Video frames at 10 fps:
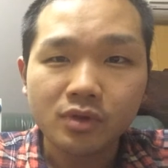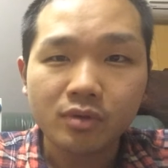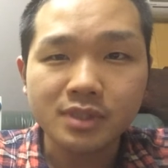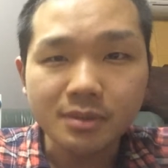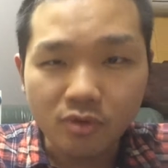
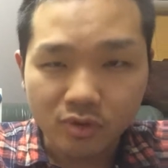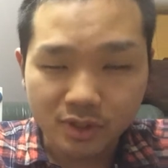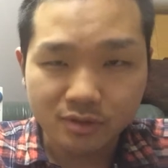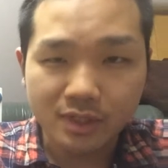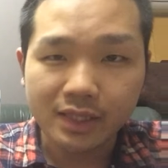お店も大
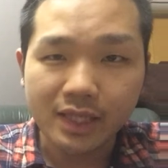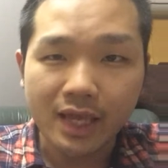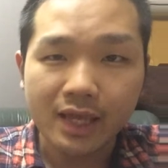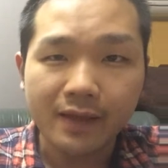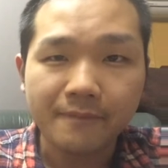きくなっ
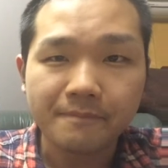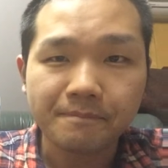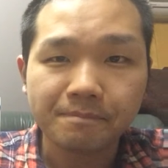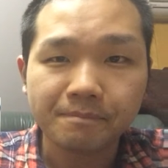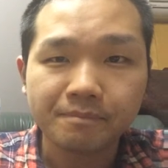
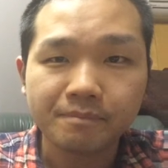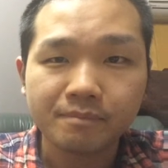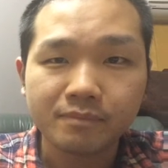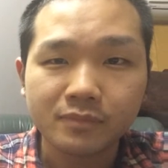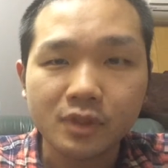
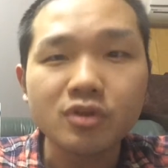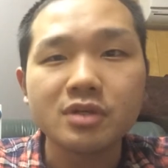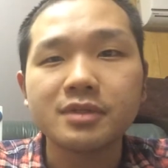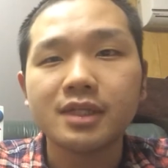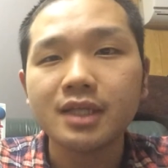て、っていう
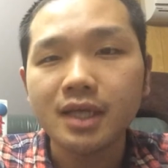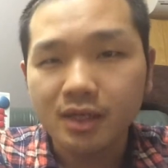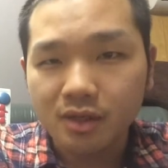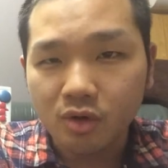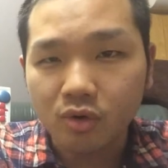意味でね、
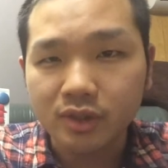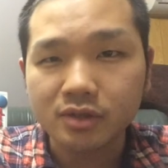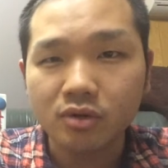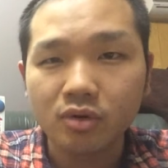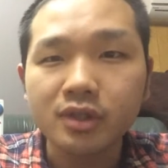大き
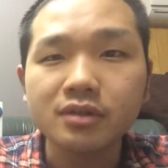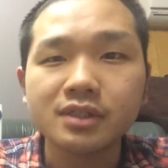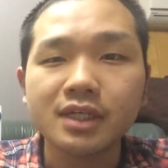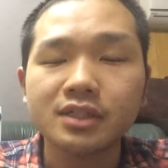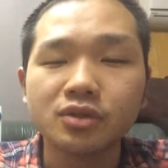く大きく
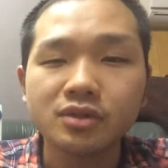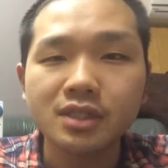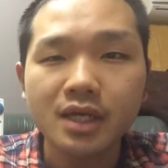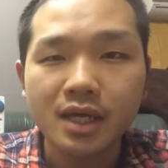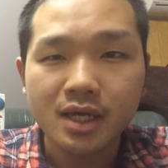成長し
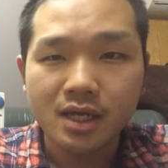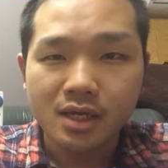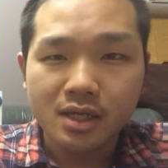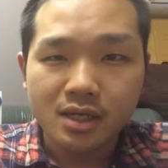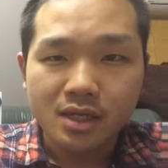て
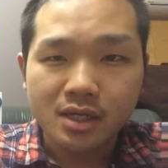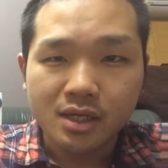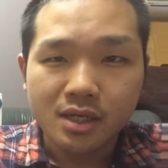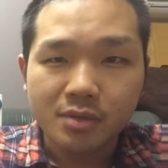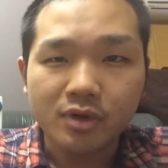
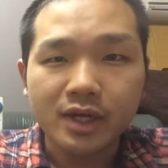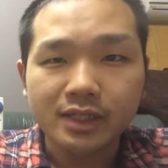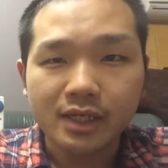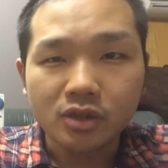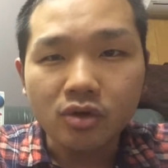もらい
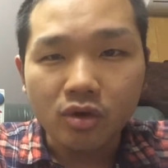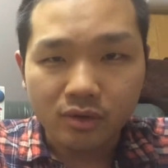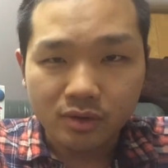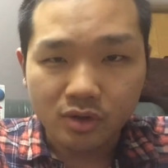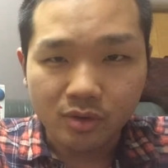たいと
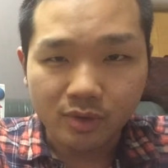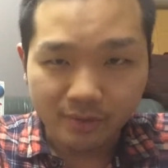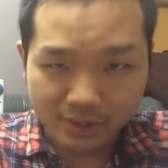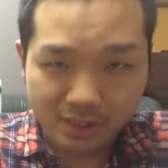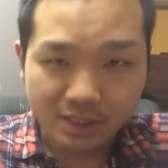思い
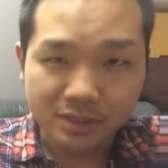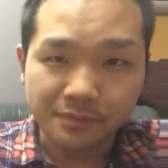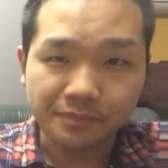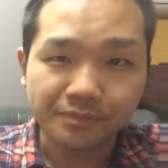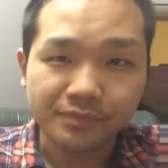ます。
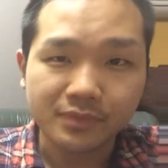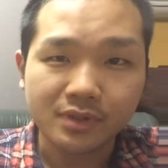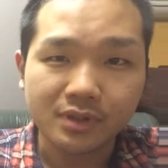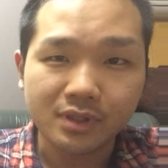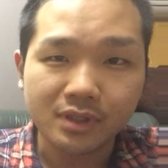
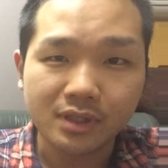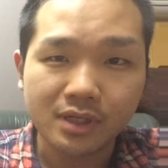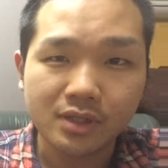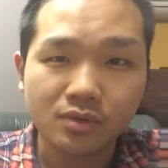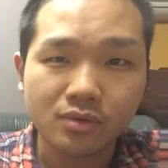
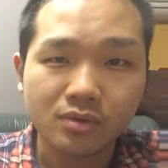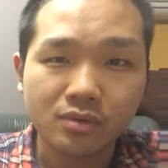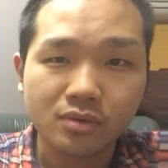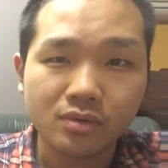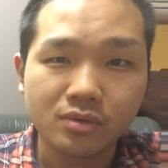あ
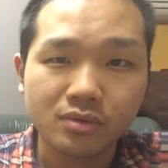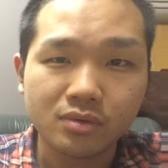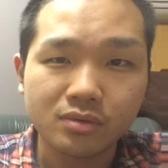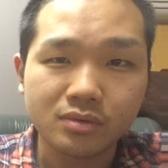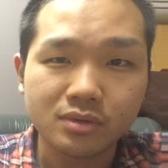
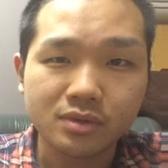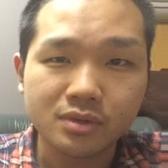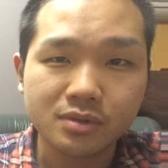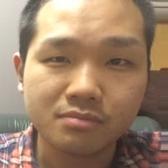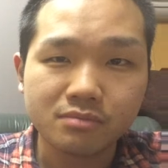のー、
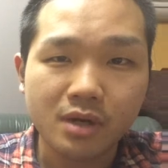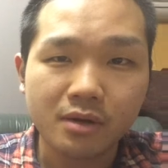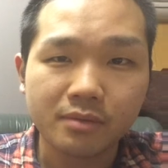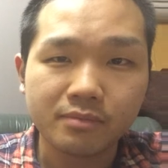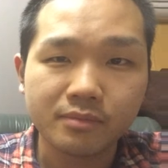まあ、